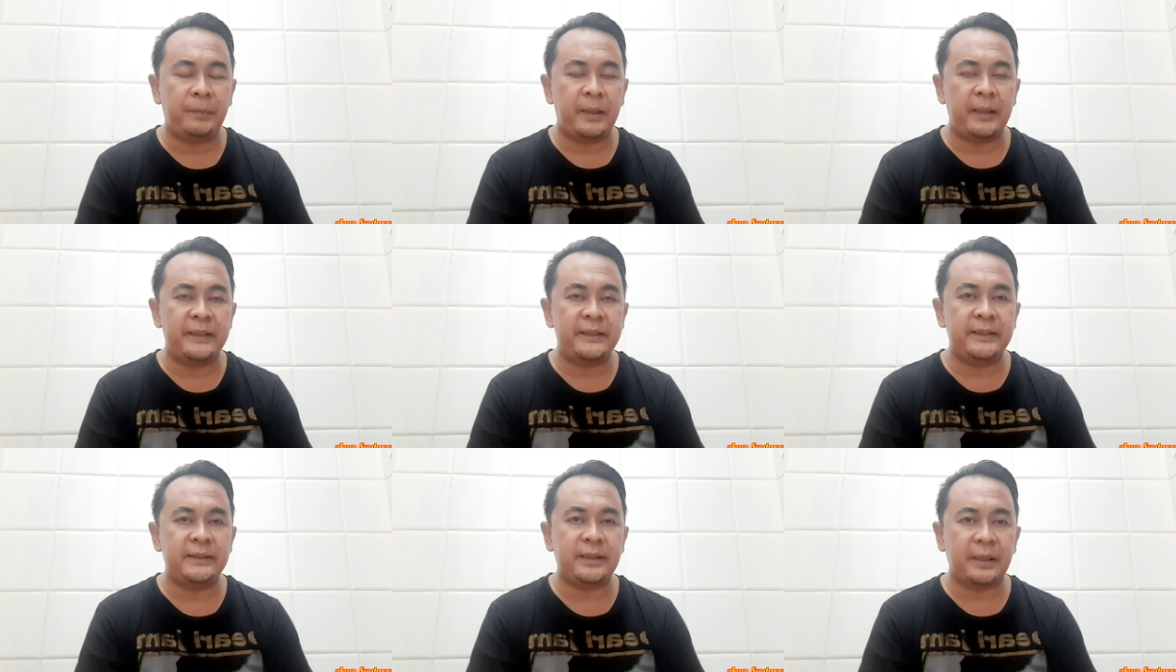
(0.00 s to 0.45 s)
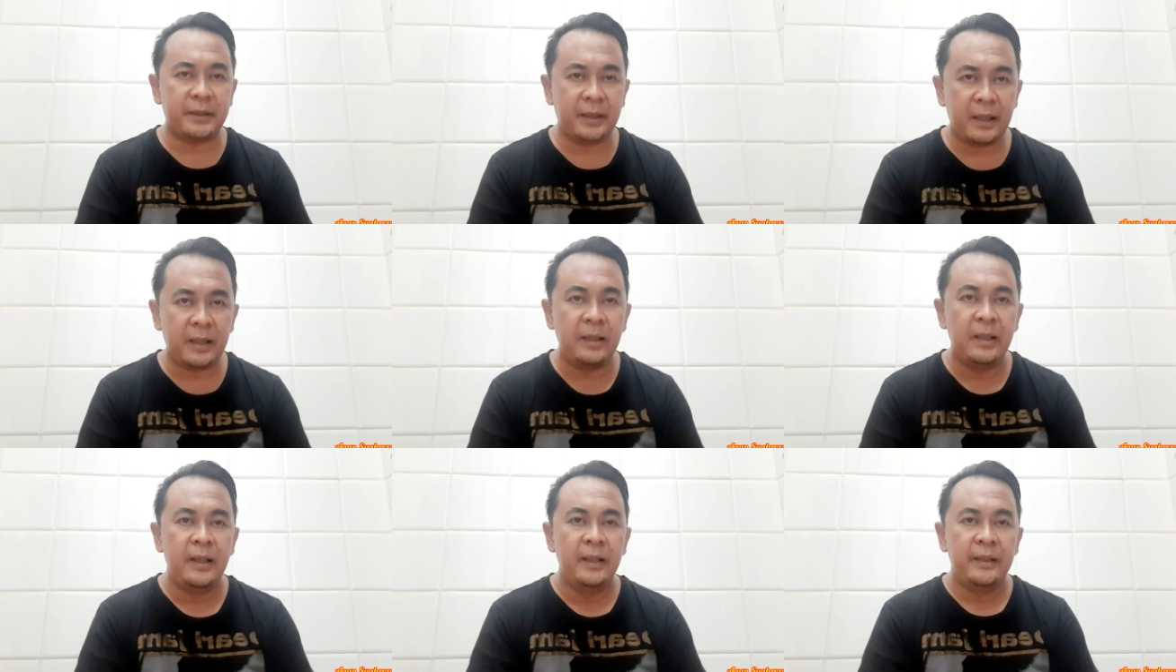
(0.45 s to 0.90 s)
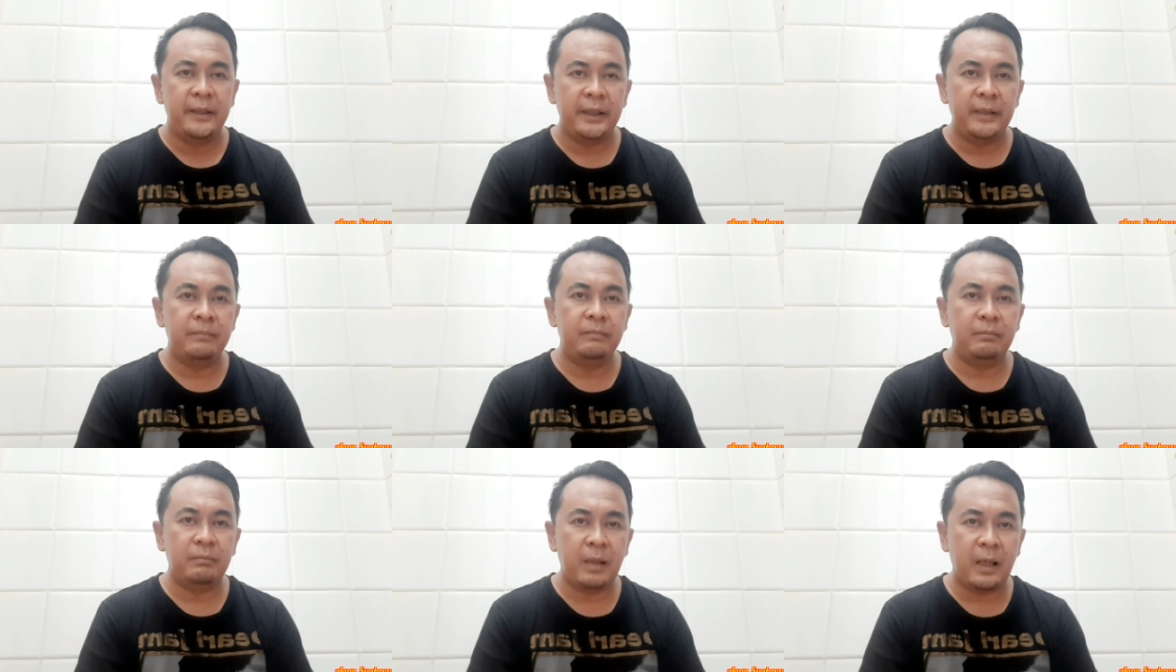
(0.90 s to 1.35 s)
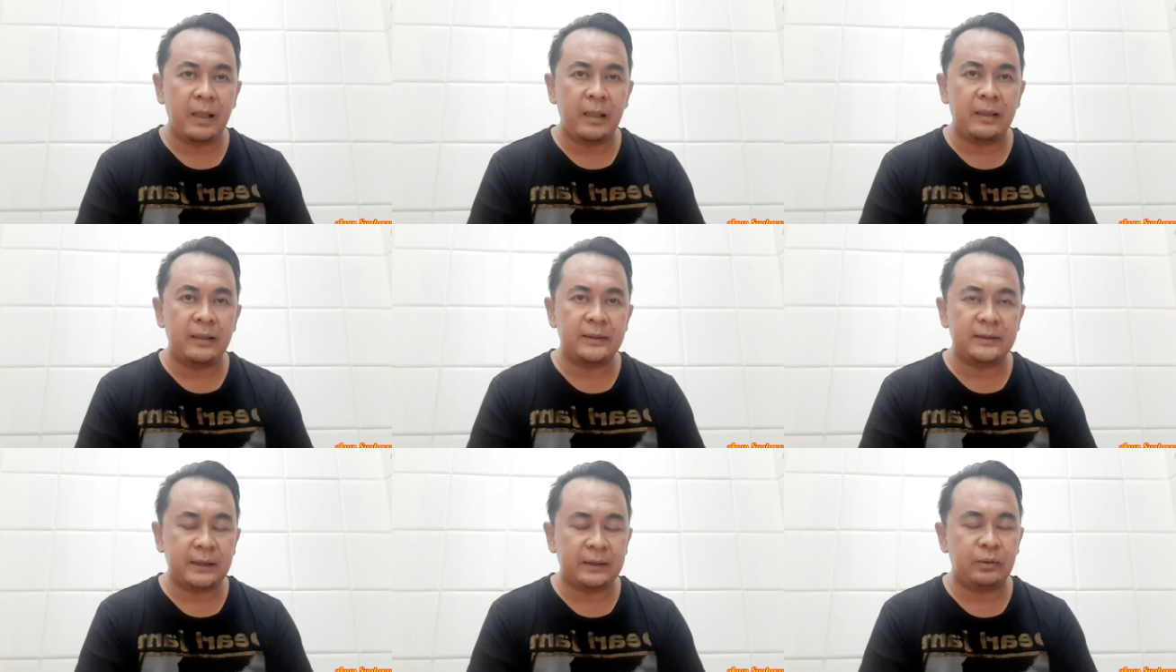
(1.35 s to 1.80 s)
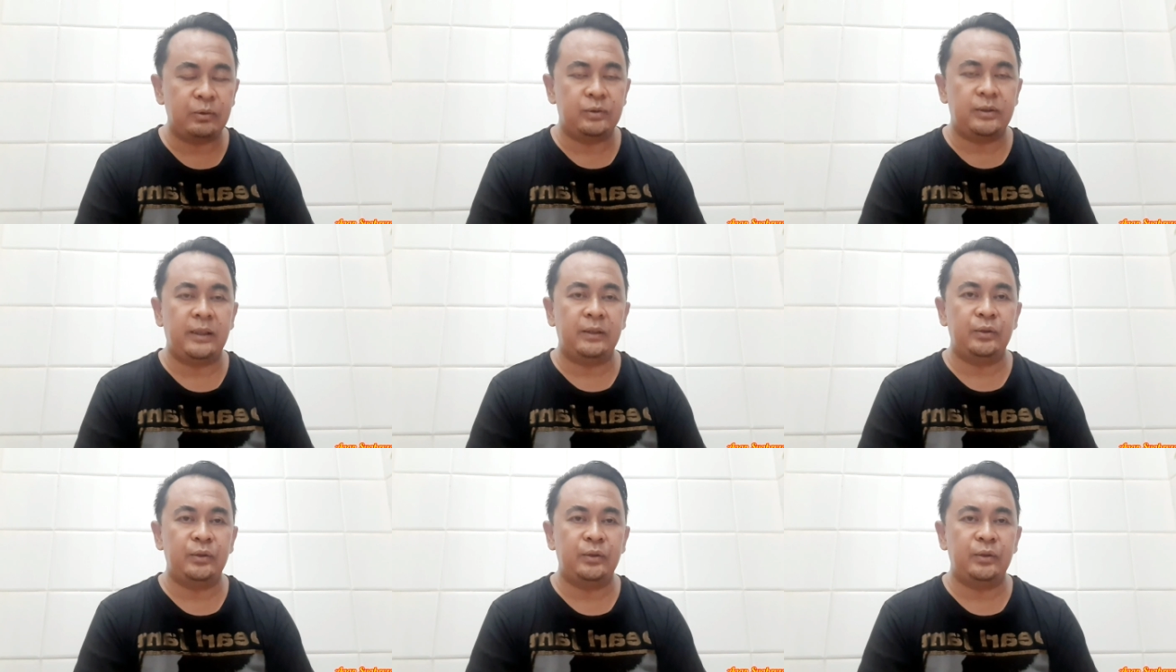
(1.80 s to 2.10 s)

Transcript: Prediksi saya imbang 1-1.